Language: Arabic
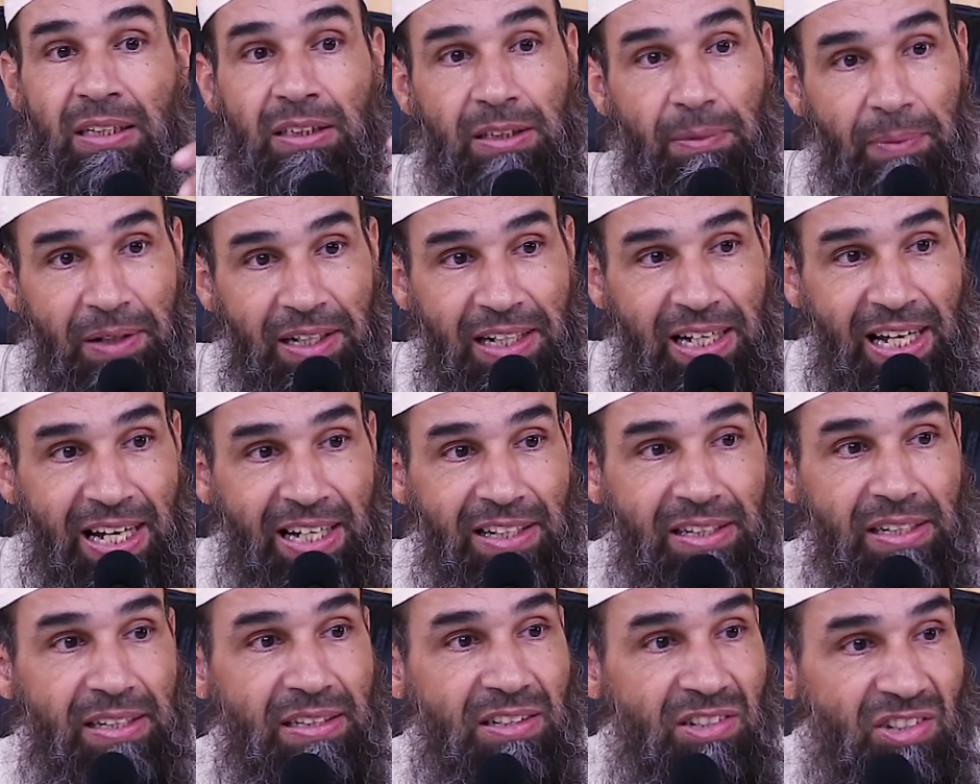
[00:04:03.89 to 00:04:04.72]
طبعا
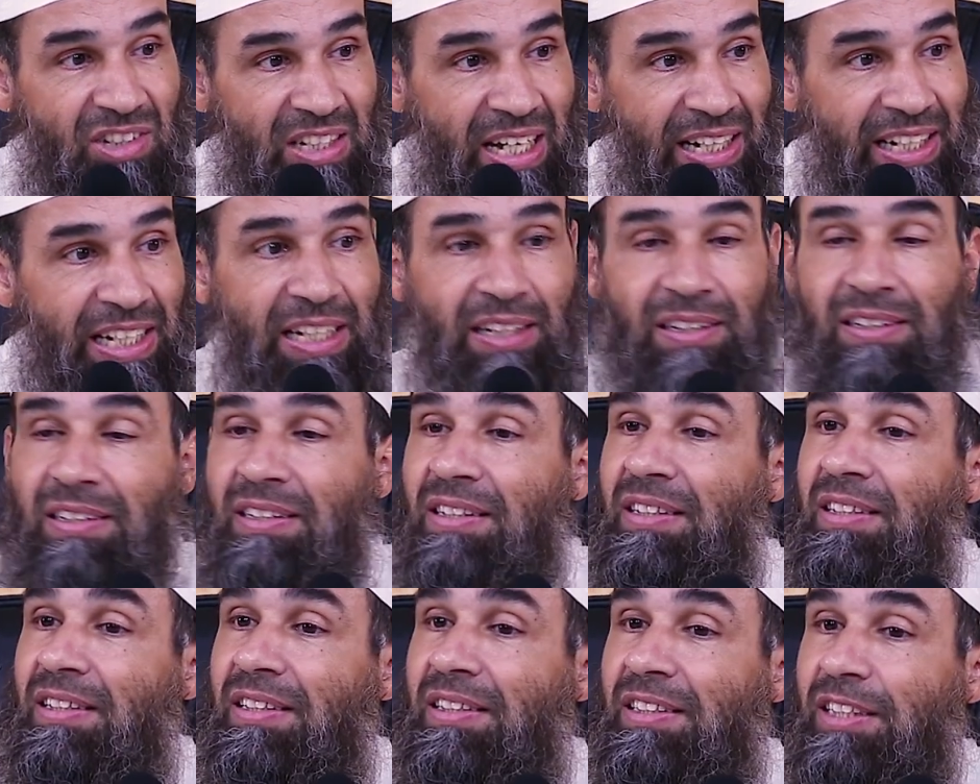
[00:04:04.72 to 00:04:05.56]
الحديث الصحيح
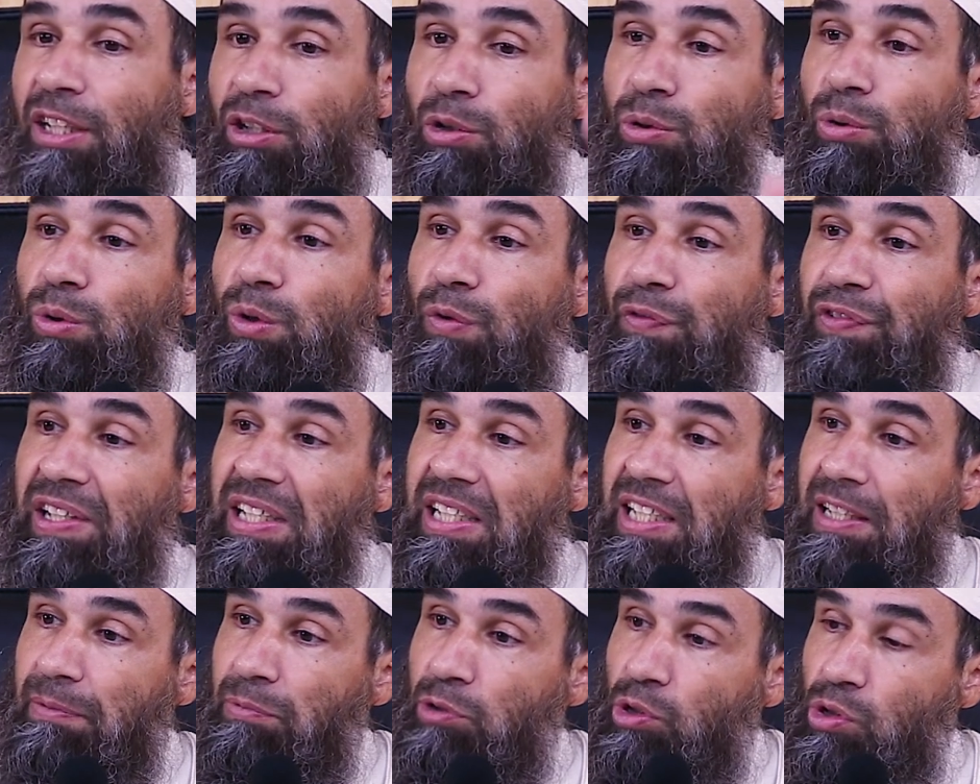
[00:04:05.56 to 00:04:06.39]
يقول
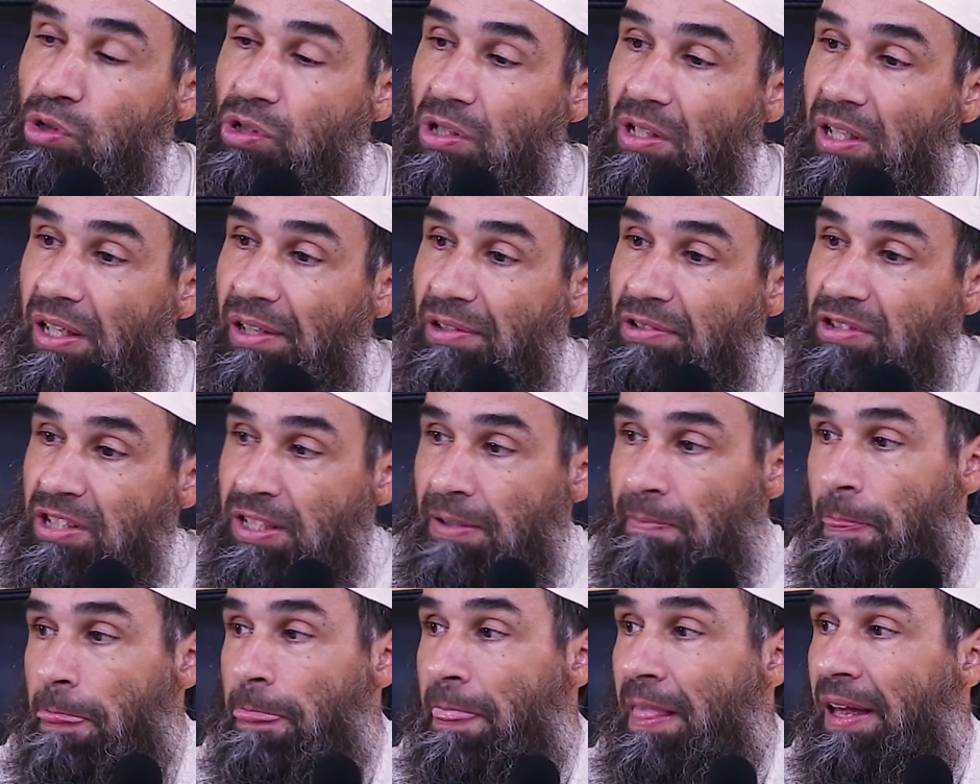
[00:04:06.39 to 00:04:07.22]
فيه النبي صلى الله عليه
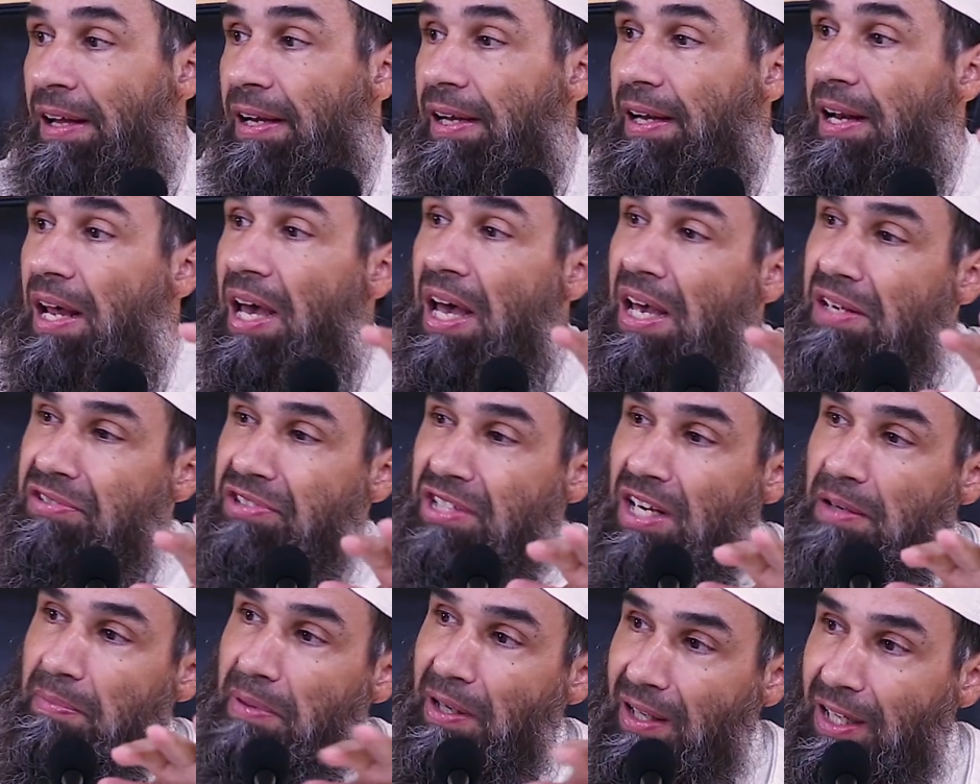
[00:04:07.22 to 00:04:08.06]
وسلم لا
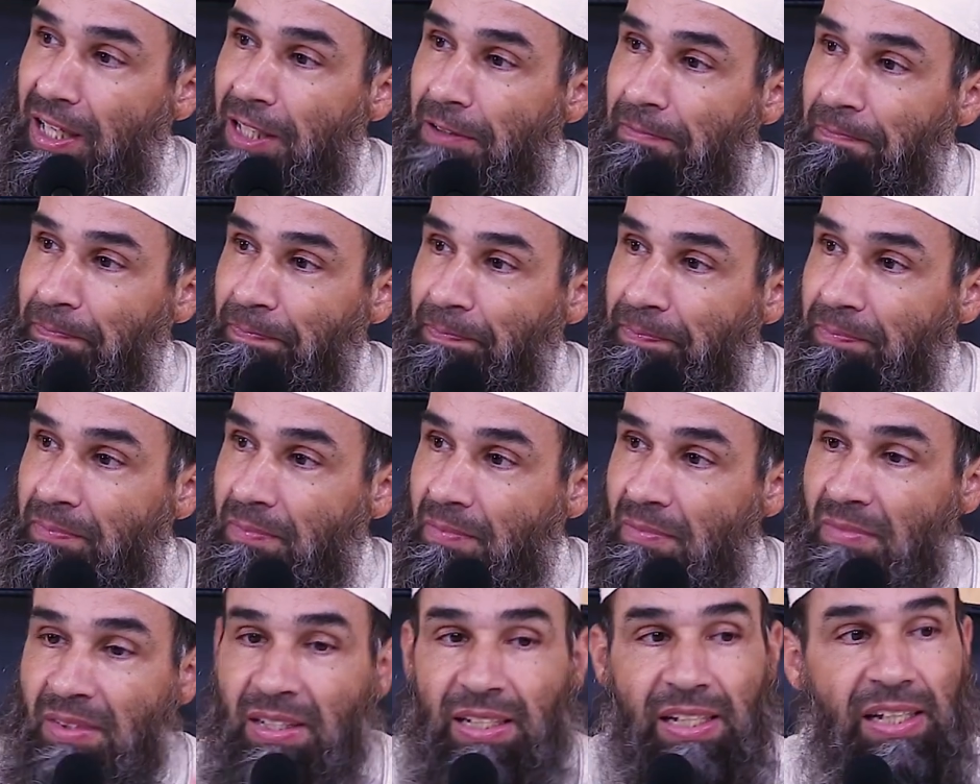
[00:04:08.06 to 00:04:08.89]
سبق
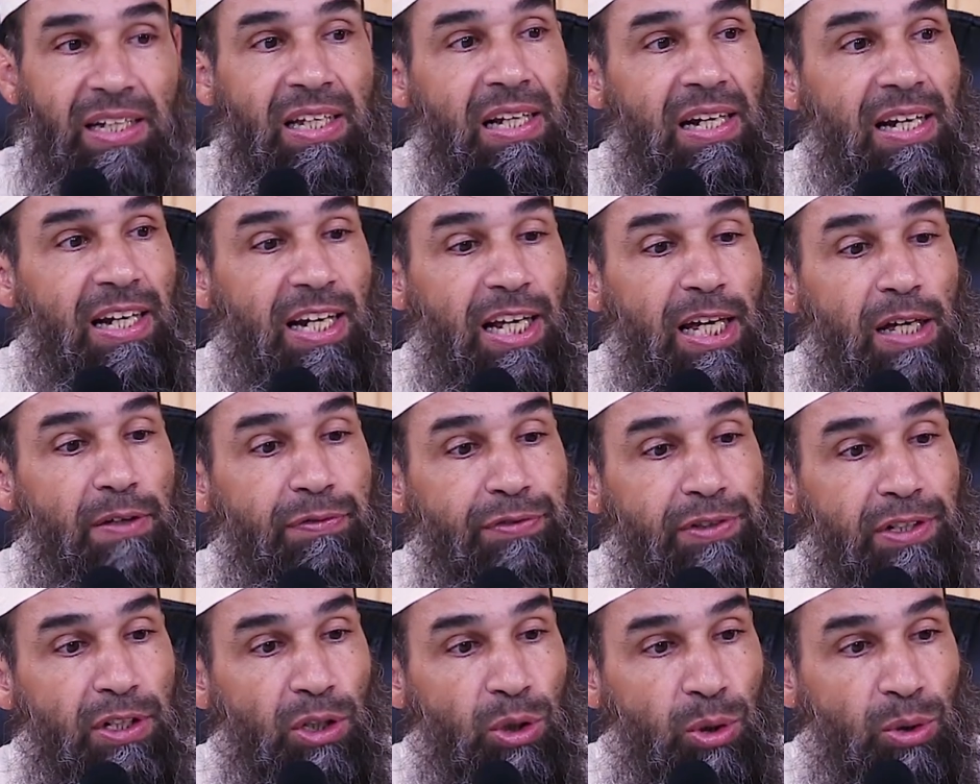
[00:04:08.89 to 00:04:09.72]
إلا
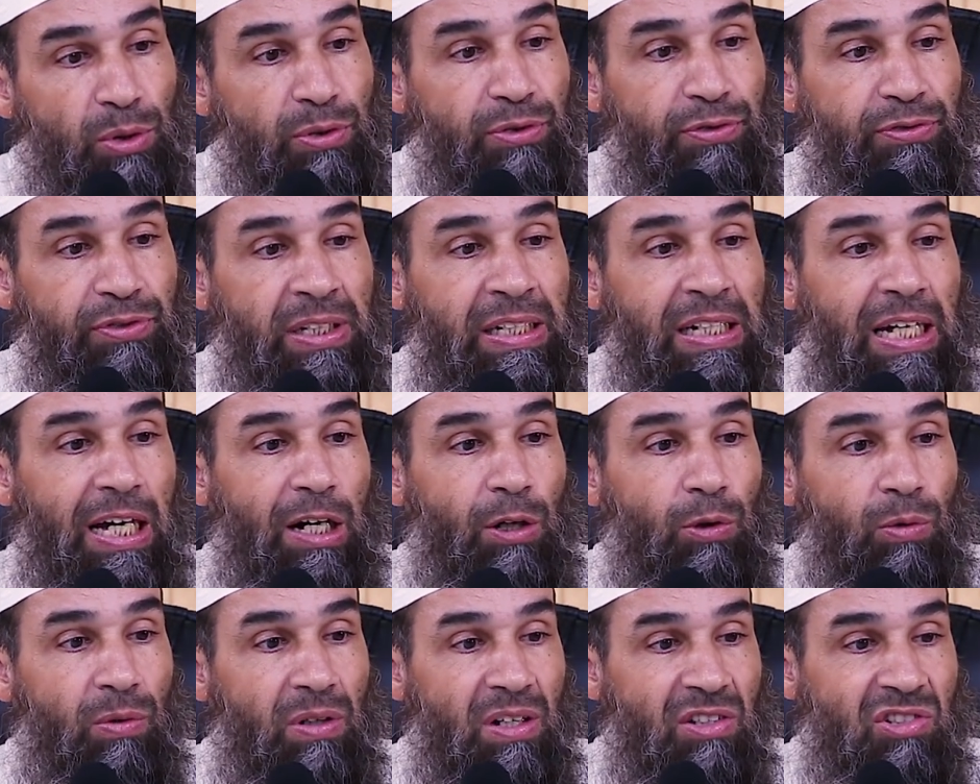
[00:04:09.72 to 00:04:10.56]
في خف
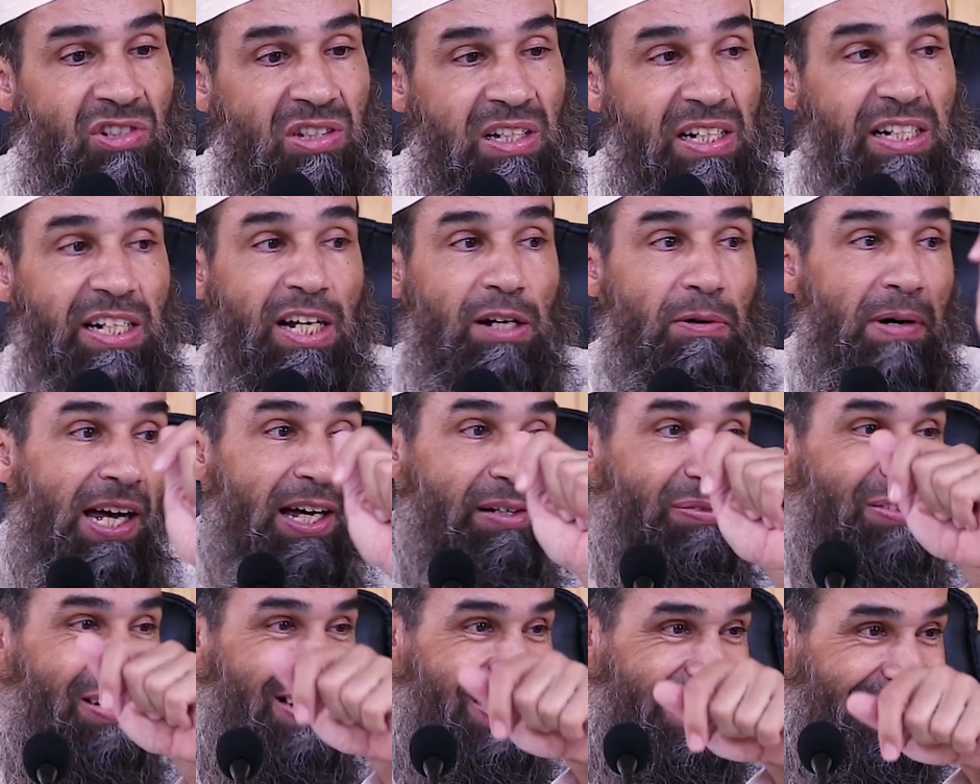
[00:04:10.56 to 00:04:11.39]
أو نصل أو
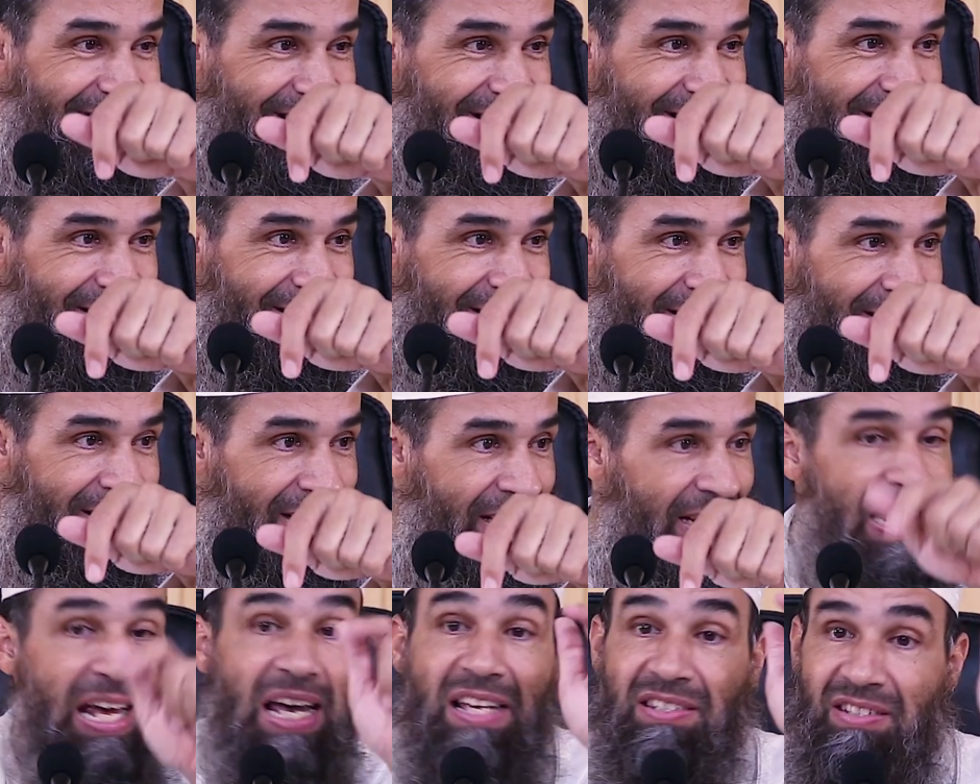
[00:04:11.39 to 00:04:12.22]
حافر
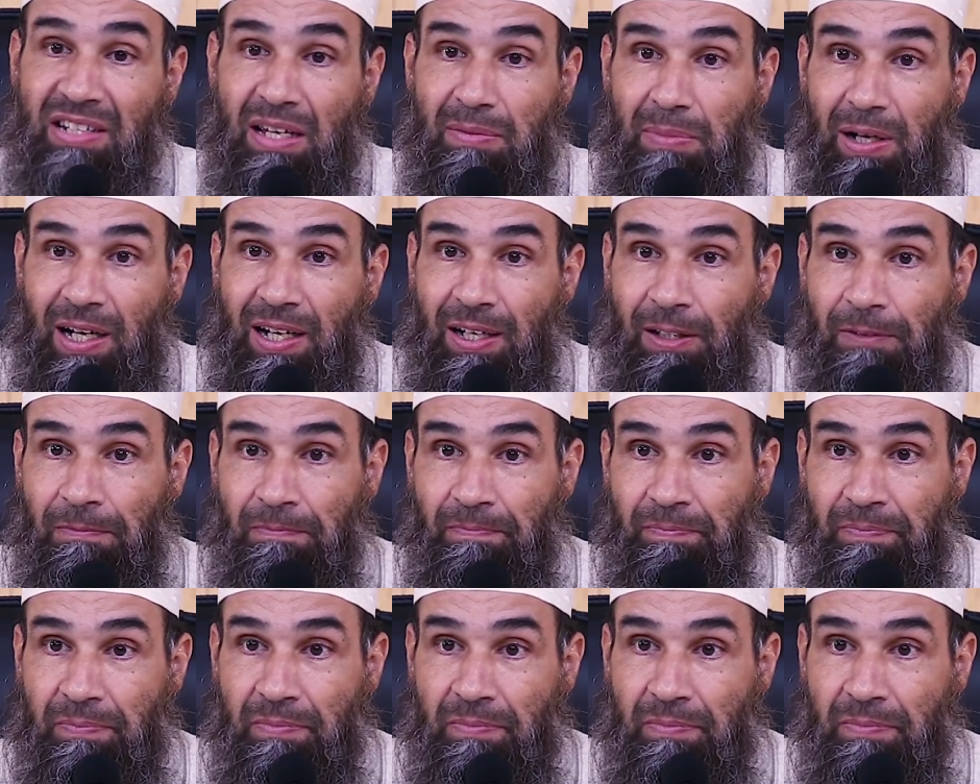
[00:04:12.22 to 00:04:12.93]
لا سبق